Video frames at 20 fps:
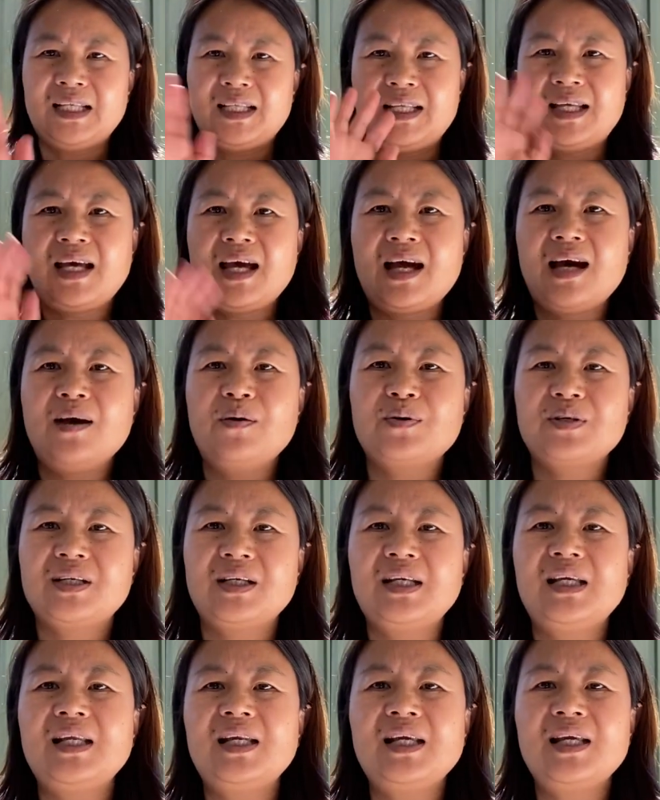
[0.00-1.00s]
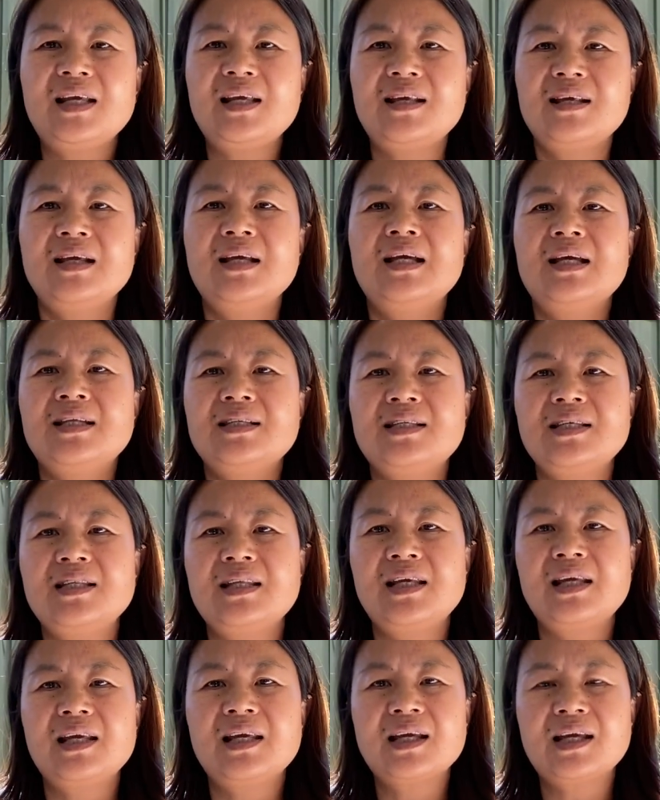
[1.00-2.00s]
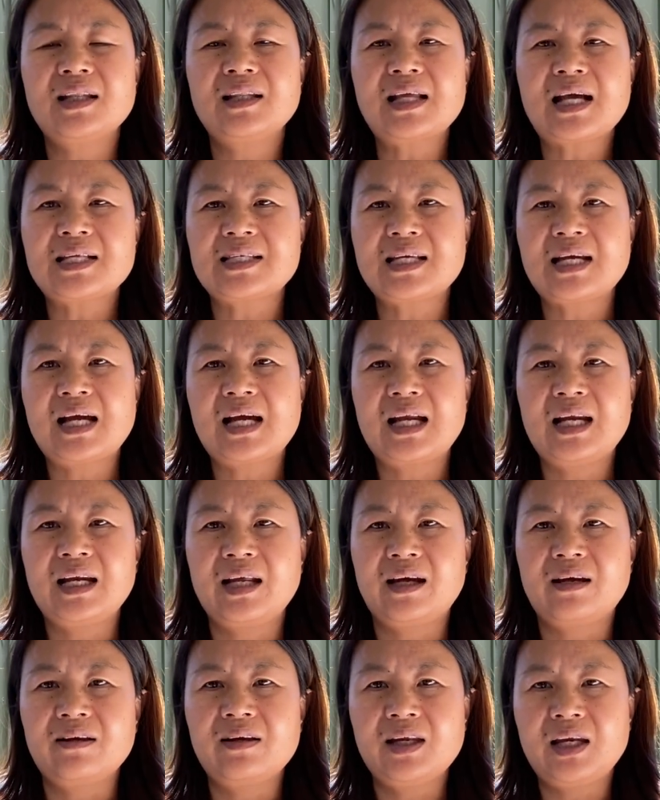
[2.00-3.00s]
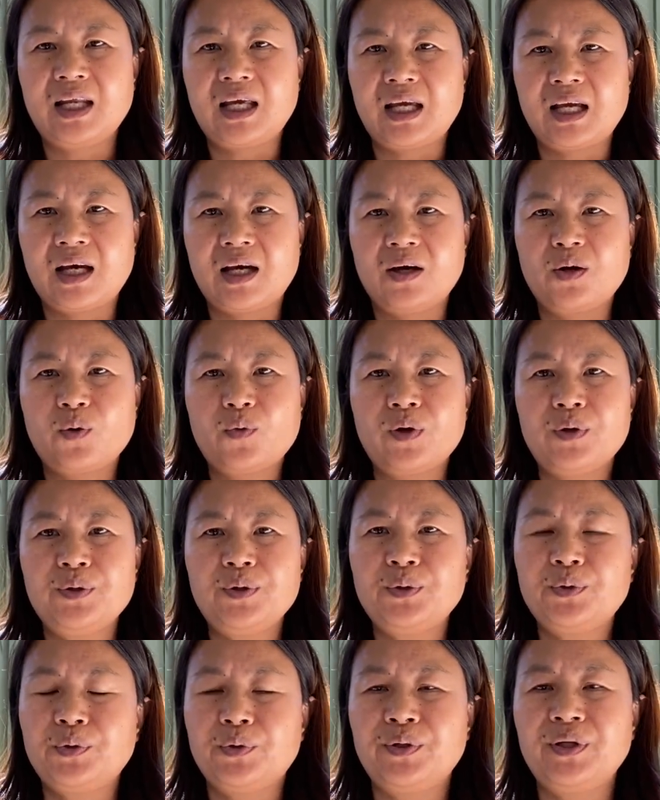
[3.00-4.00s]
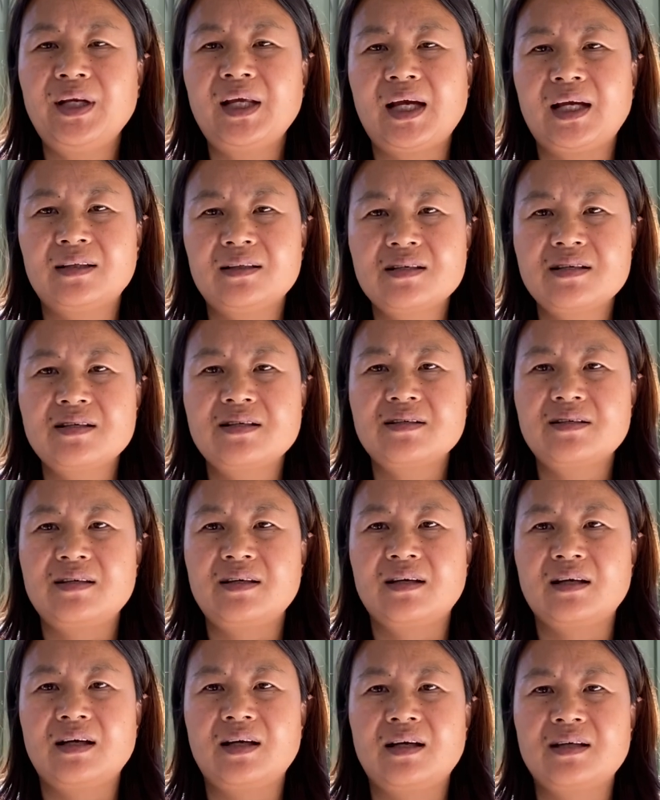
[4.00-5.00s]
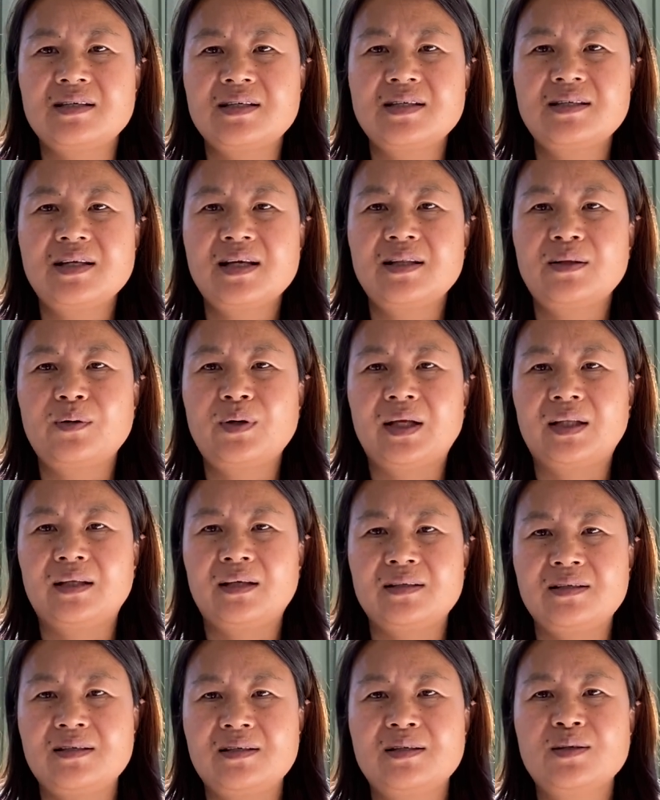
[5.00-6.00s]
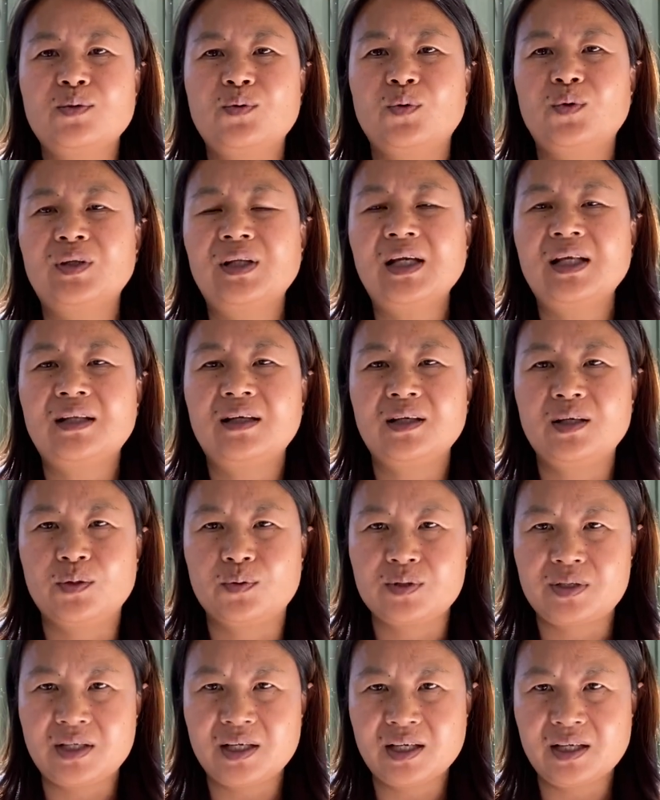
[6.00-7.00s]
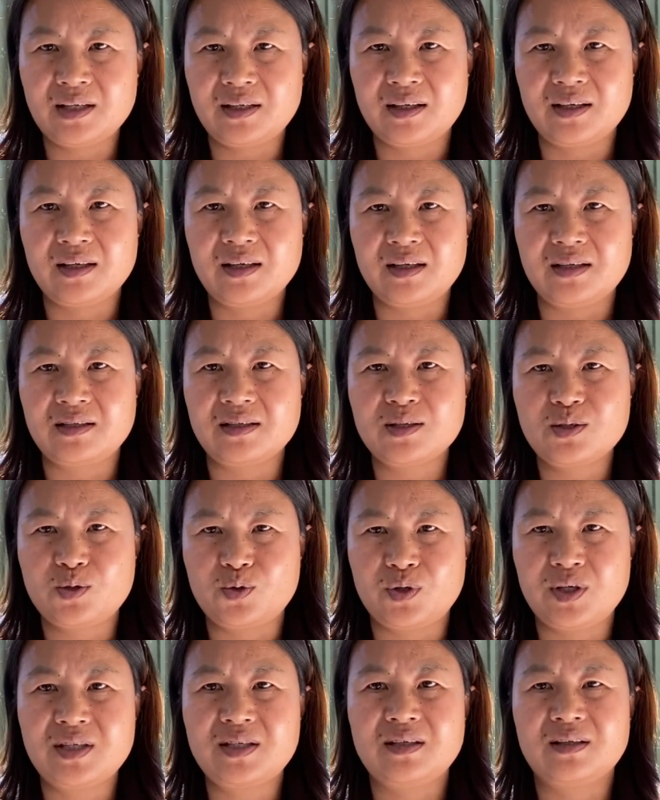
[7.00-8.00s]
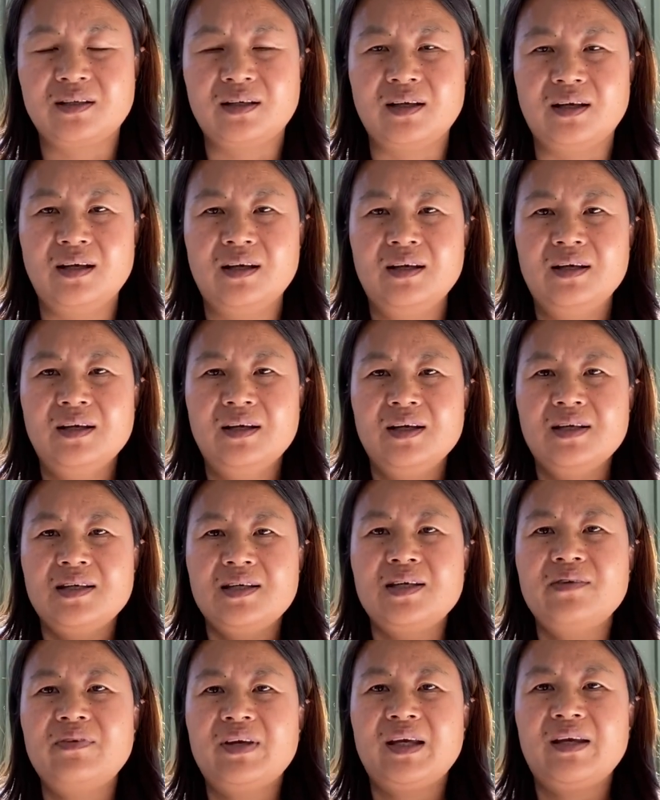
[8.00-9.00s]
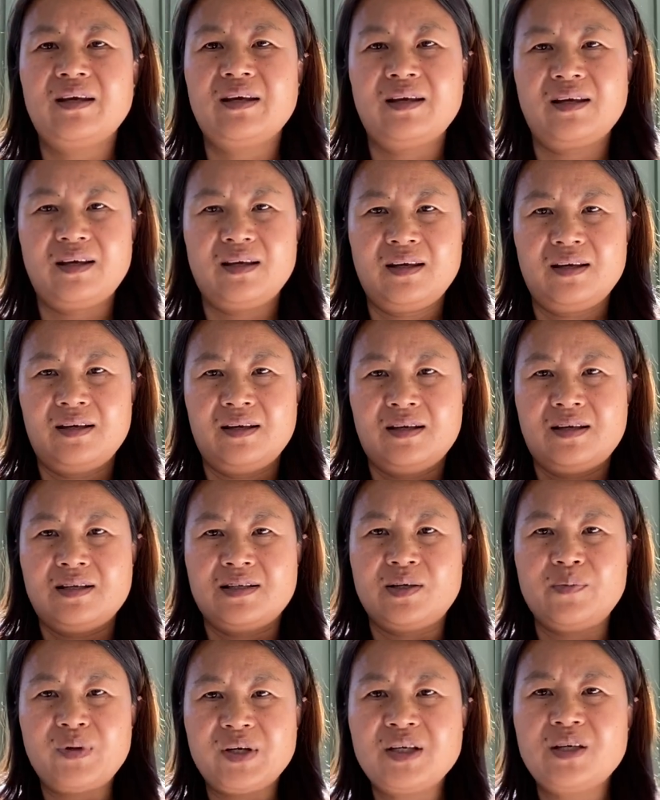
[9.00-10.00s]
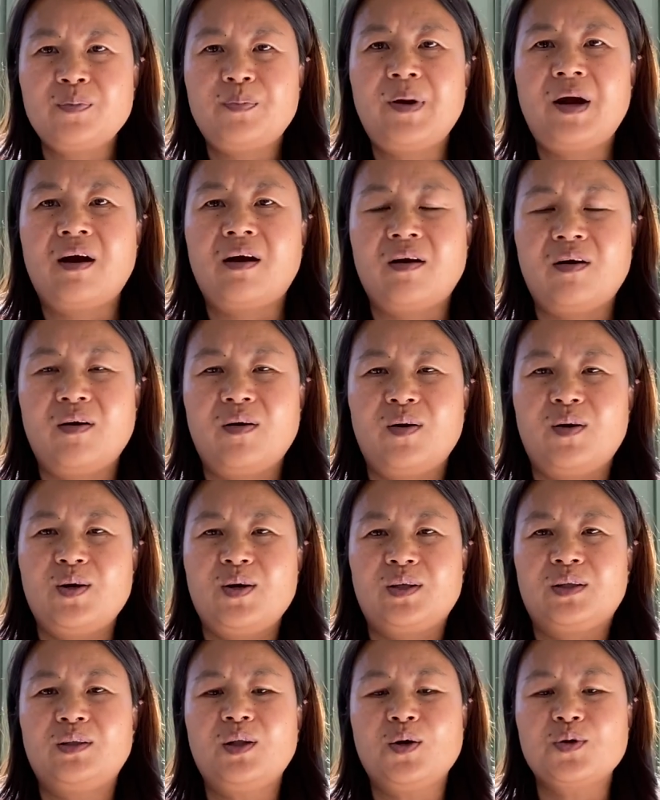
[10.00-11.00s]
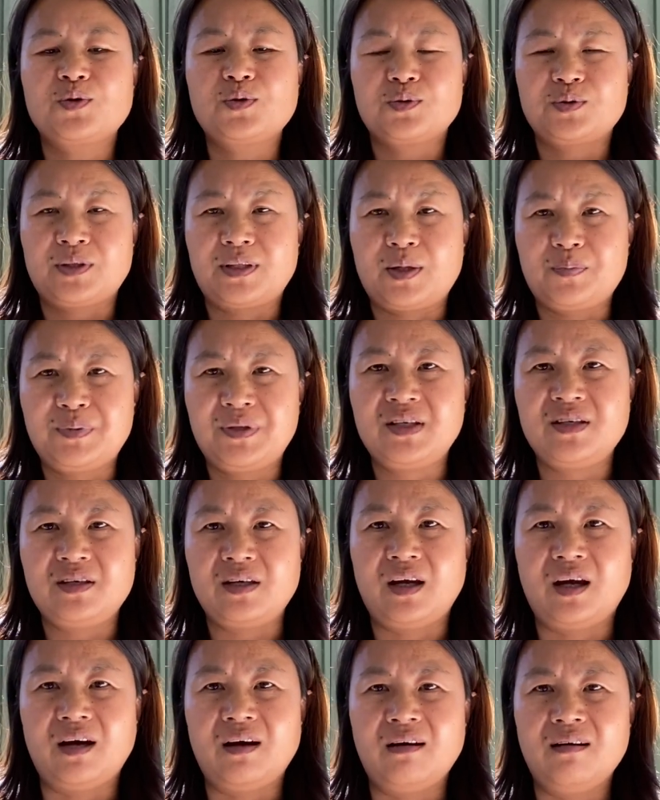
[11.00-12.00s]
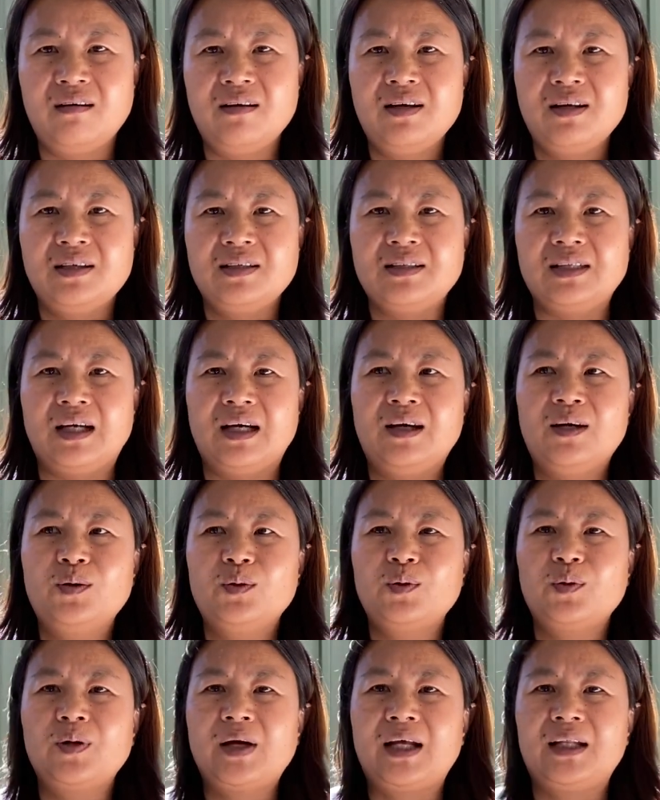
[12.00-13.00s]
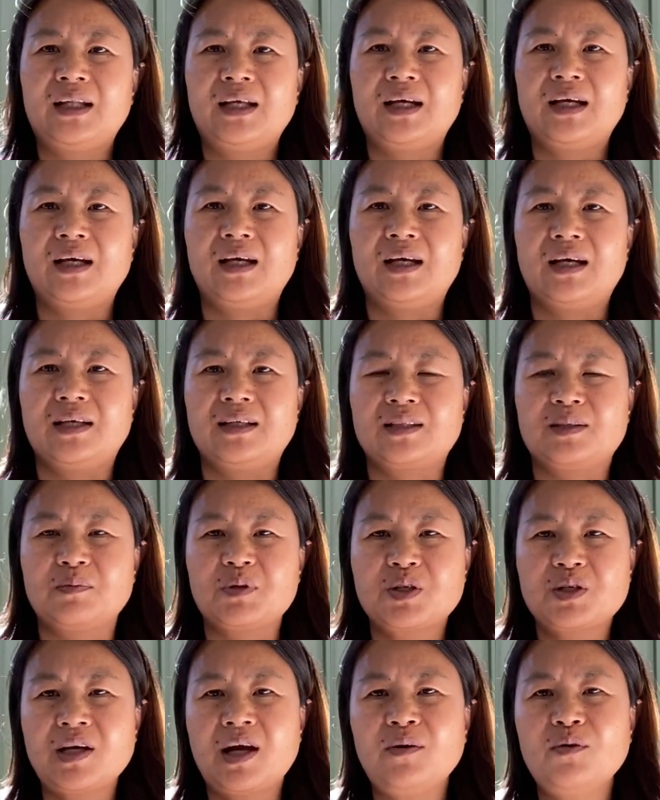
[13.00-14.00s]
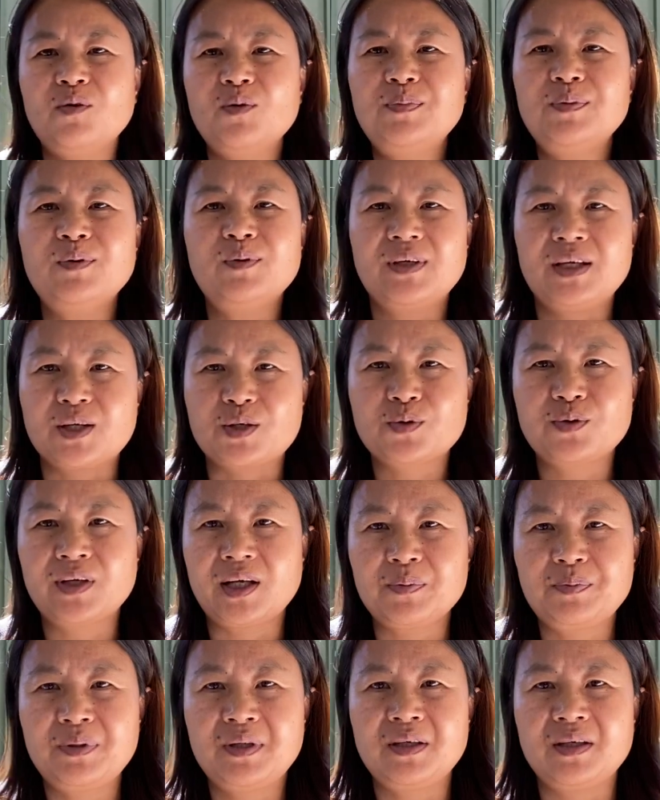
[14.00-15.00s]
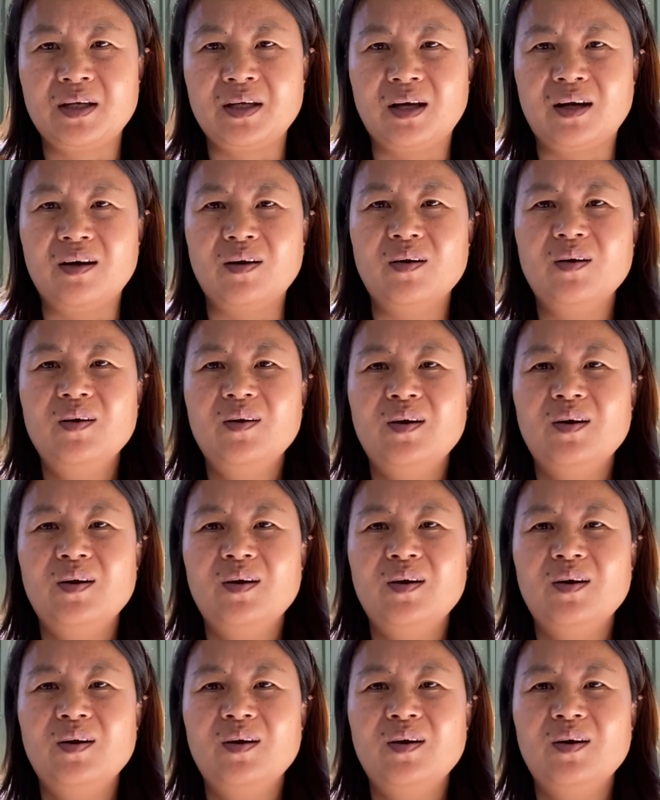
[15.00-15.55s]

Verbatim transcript: 你好，我是丽丽。今天跟大家聊一聊关于囤粮的事情哈。现在的话呢，其实国内的有些个人已经觉醒了，因为人民日报到处都在辟谣，然后的话呢，什么商务部也出来辟谣。